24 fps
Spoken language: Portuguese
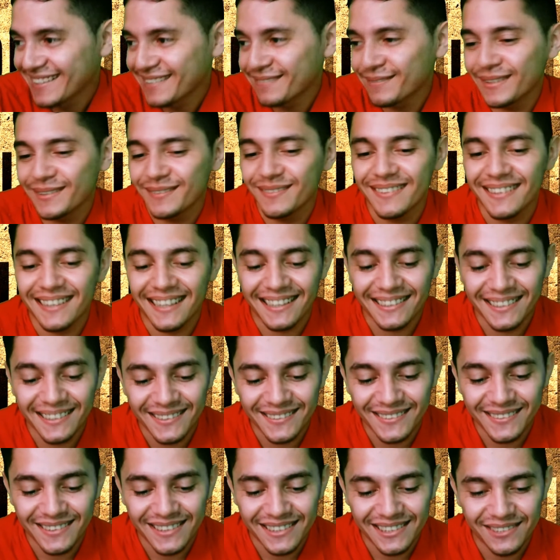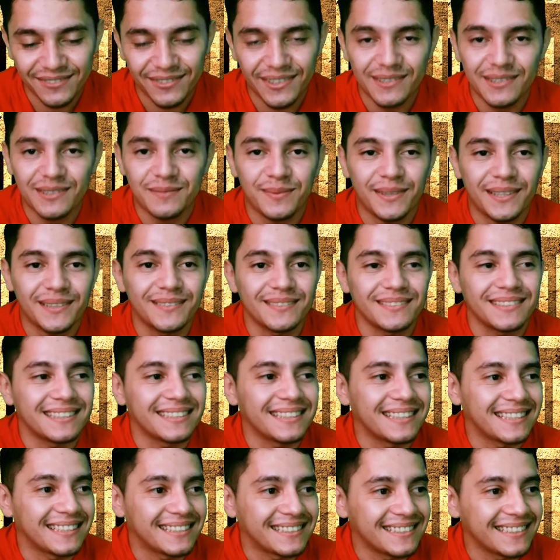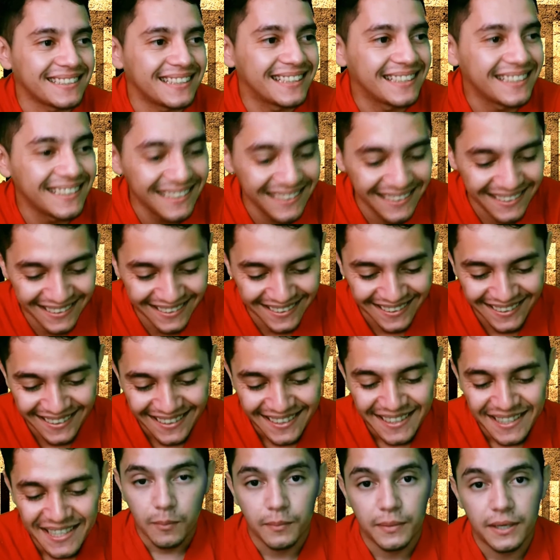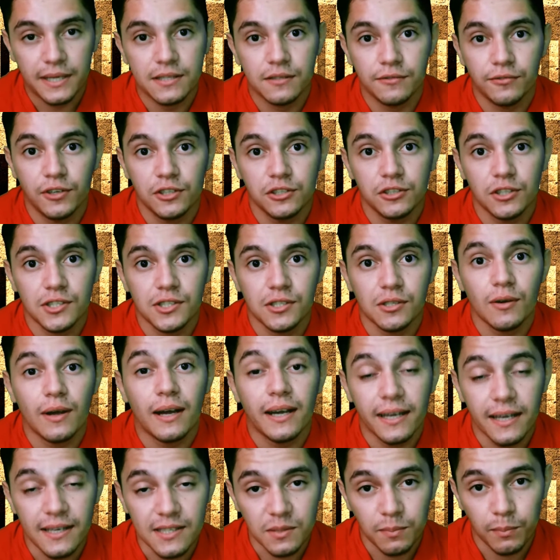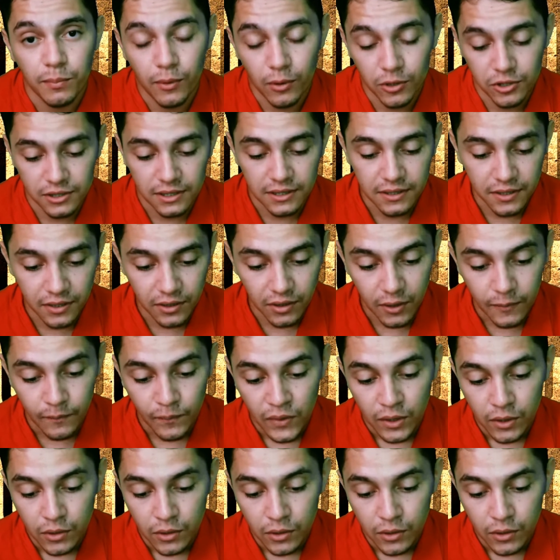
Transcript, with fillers: Como é que um cara tem coragem de fazer uma pergunta dessa, hein? Mas veja só a resposta aqui, ó.